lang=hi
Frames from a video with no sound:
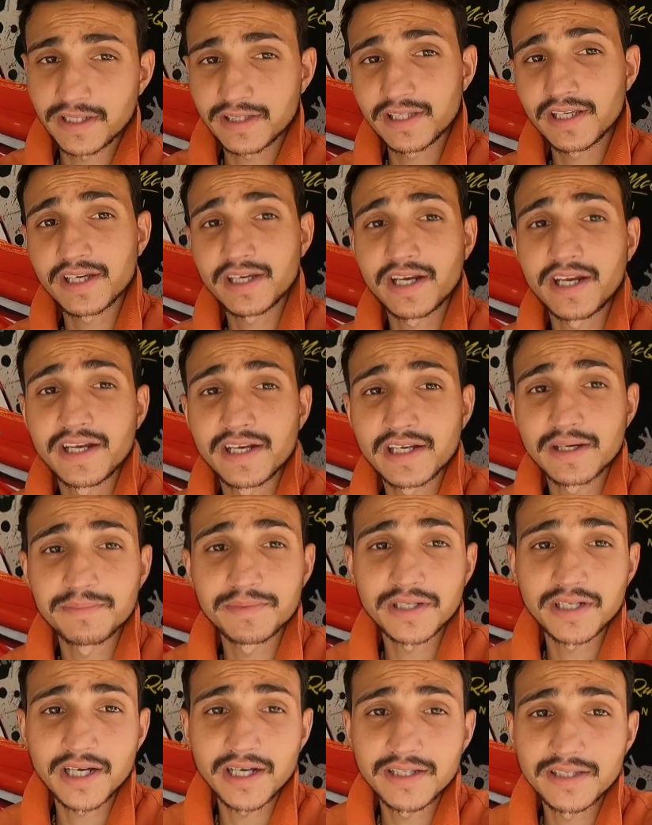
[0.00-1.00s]
देखते हैं क्रेन
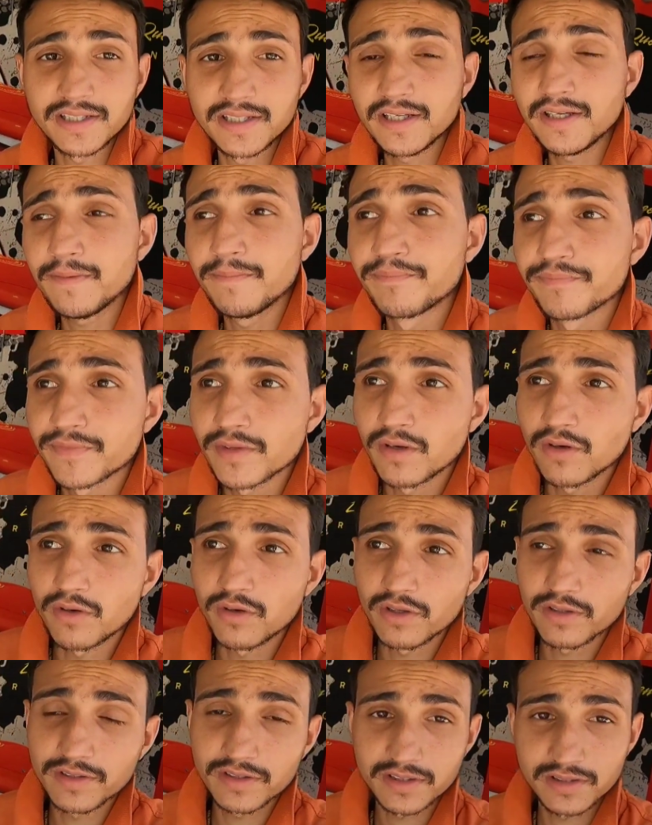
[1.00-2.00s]
कब तक आती है
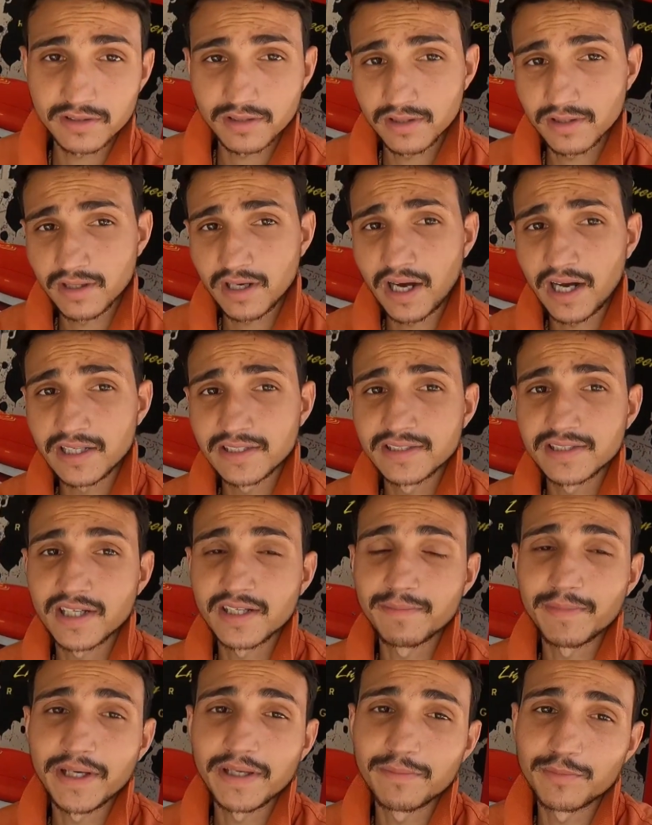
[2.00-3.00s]
और आज
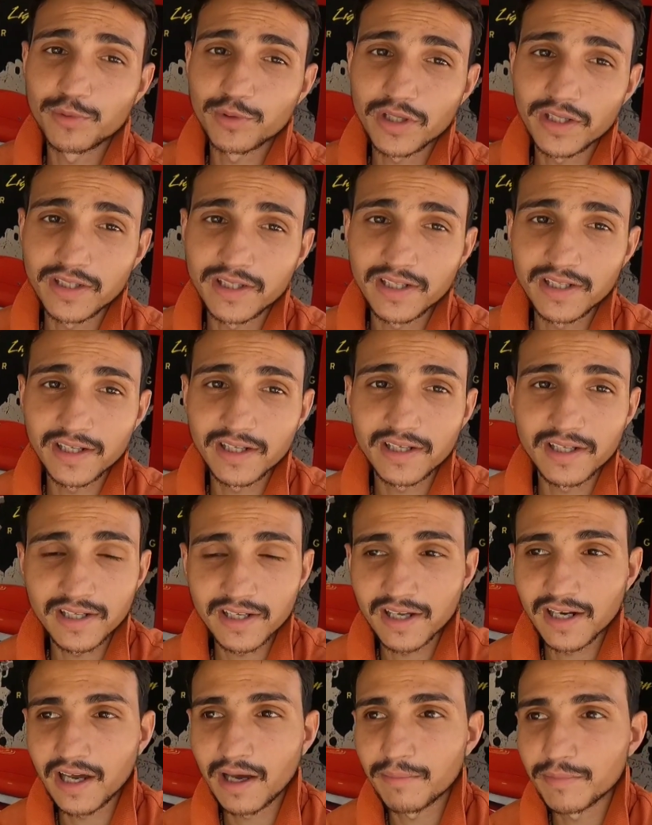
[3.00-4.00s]
का भाई पूरा दिन अगर
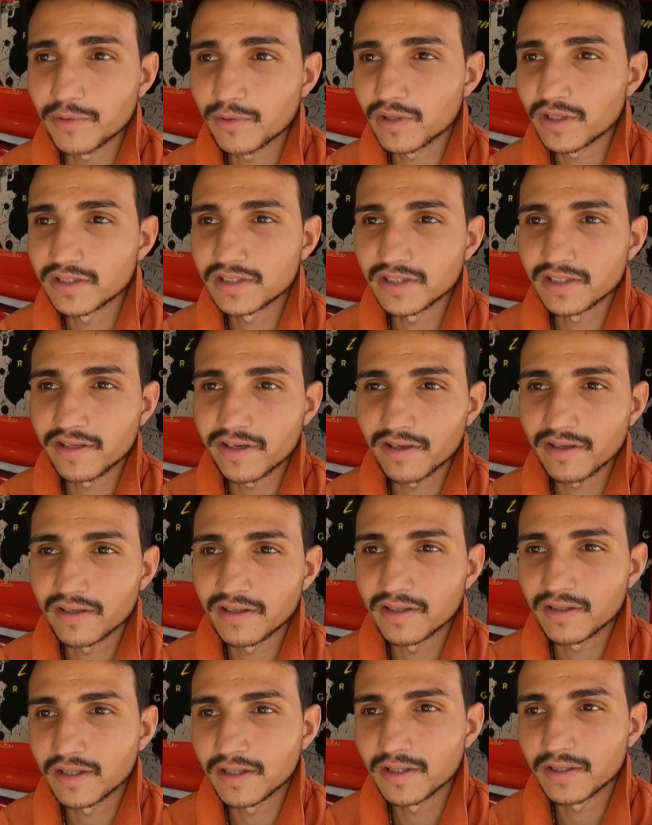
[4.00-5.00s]
ख़राब नहीं होना चाहिए
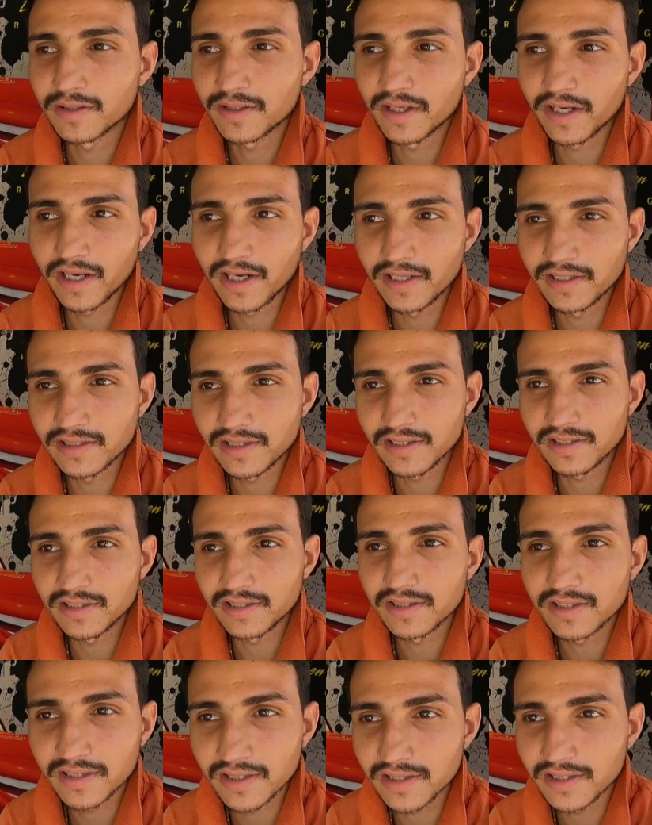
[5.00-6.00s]
क्रेन जल्दी
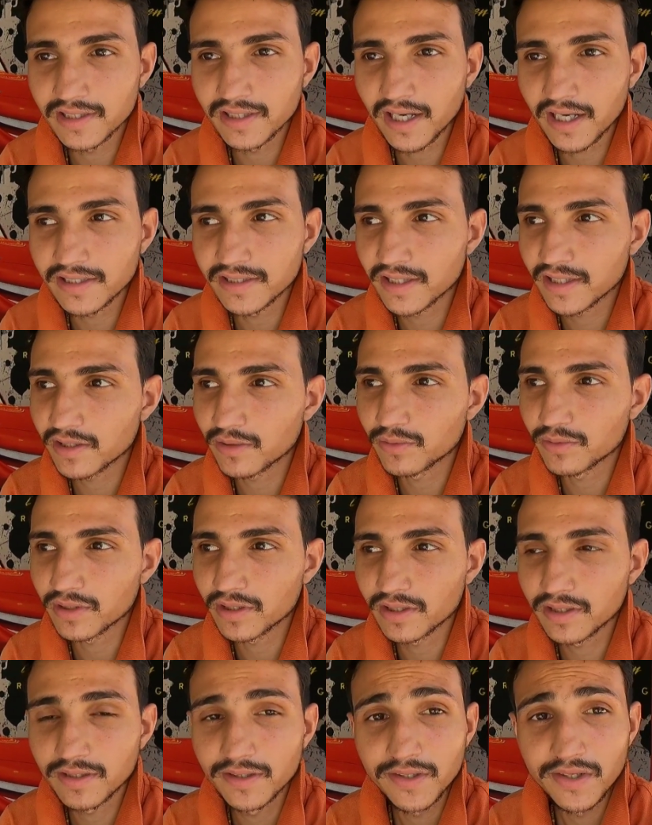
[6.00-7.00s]
से जल्दी आ जाए
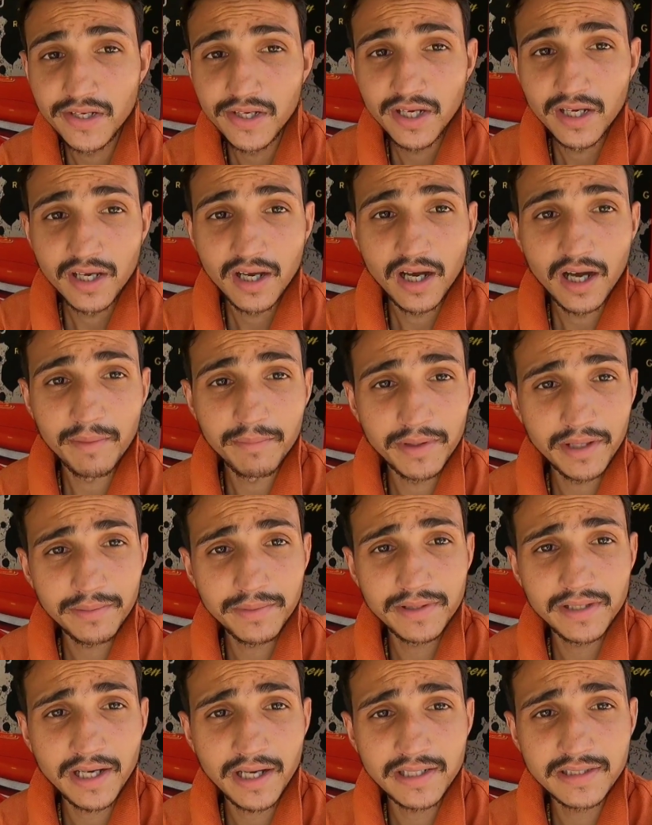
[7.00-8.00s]
क्योंकि हमने
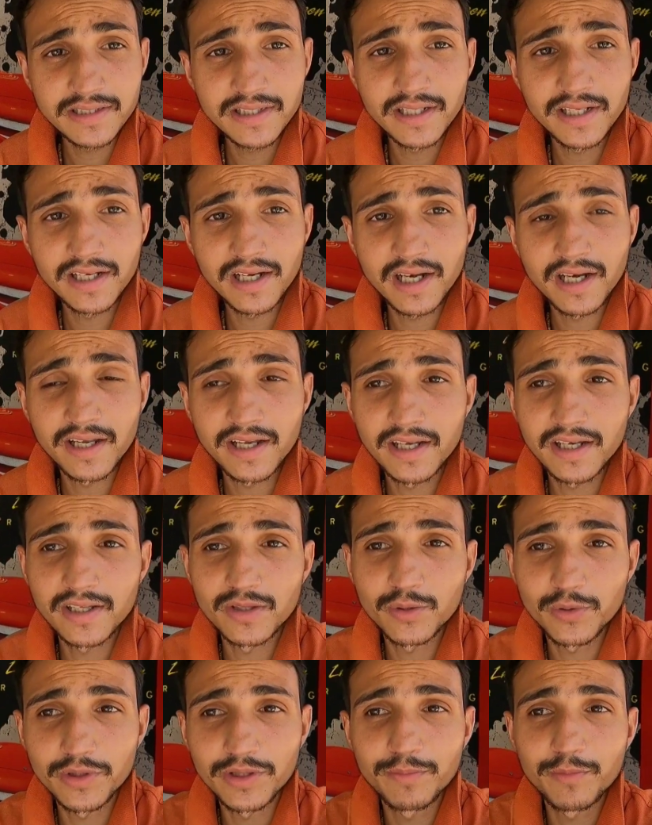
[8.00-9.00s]
भी यहाँ से निकलेंगे
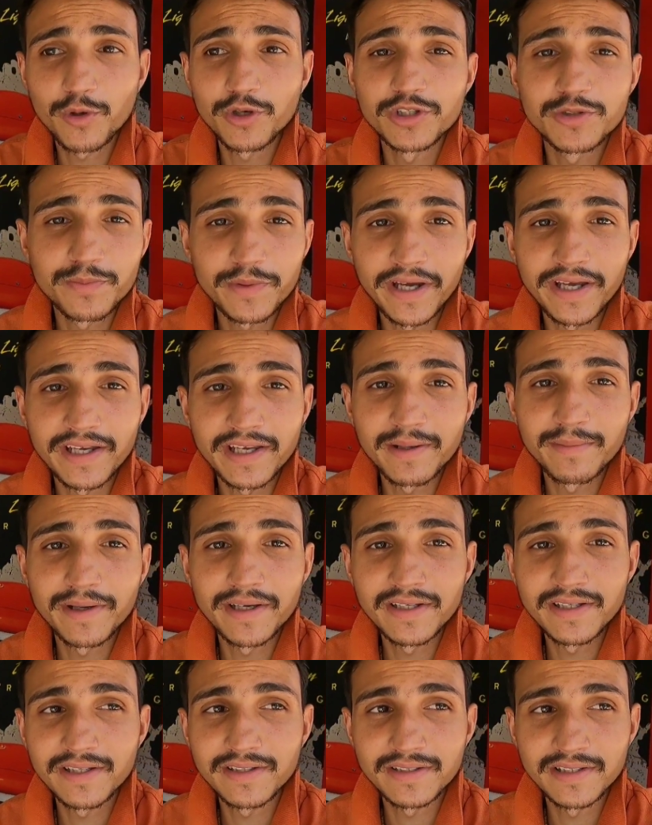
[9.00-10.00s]
तो ही पहुँच पाएंगे
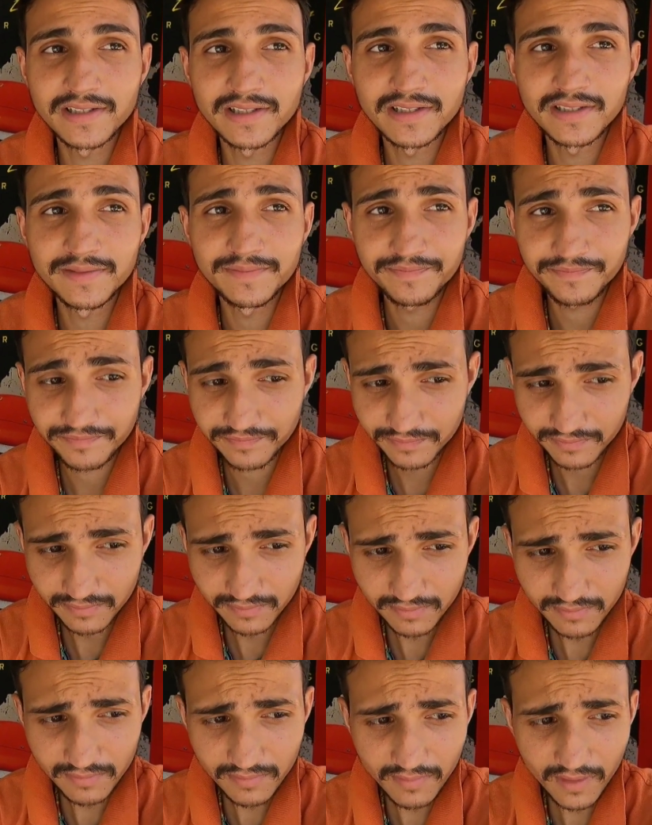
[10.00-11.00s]
भाई
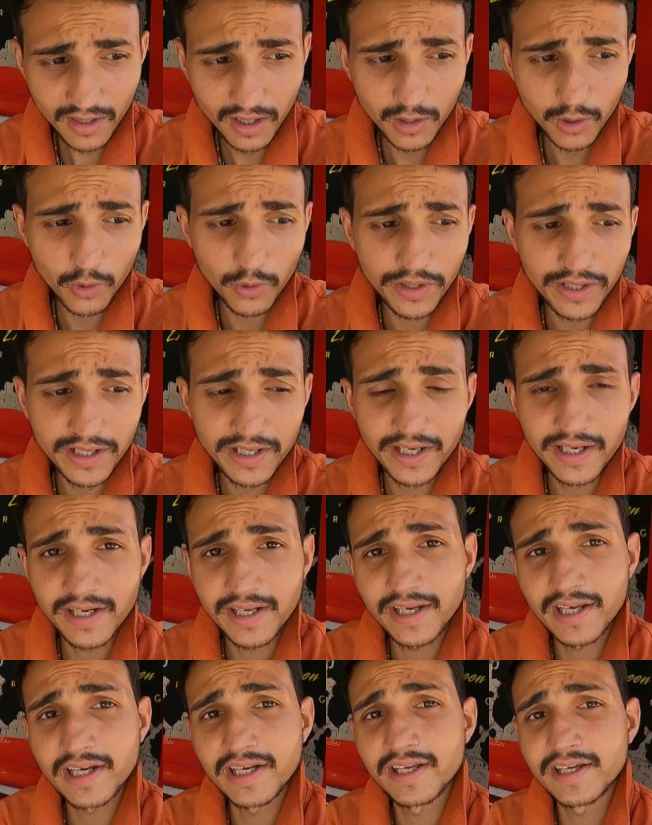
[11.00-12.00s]
लोडिंग करने के